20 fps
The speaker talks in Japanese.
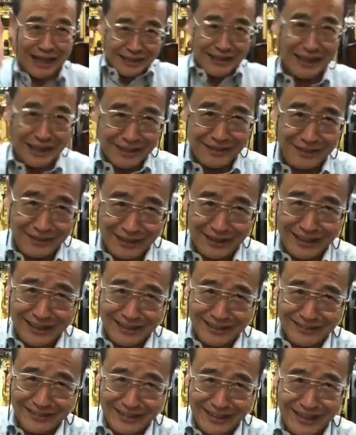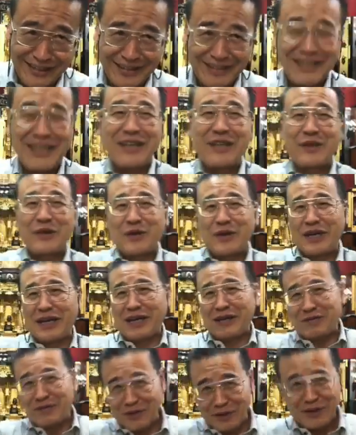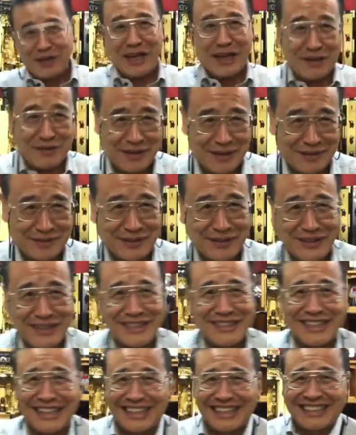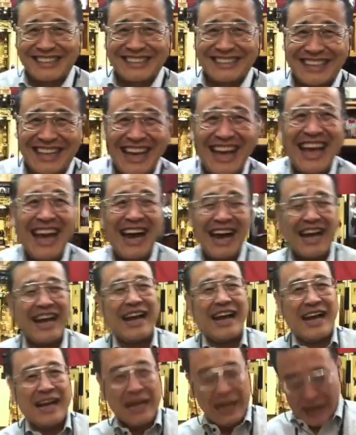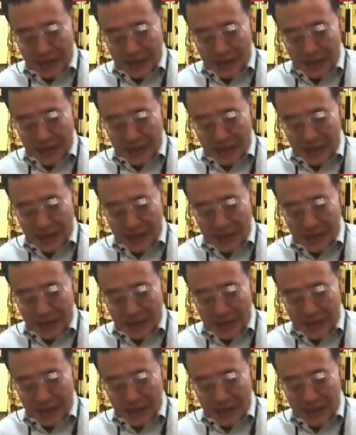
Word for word: 朝動画でございます時計が向こうにありますもんですからですねはいはい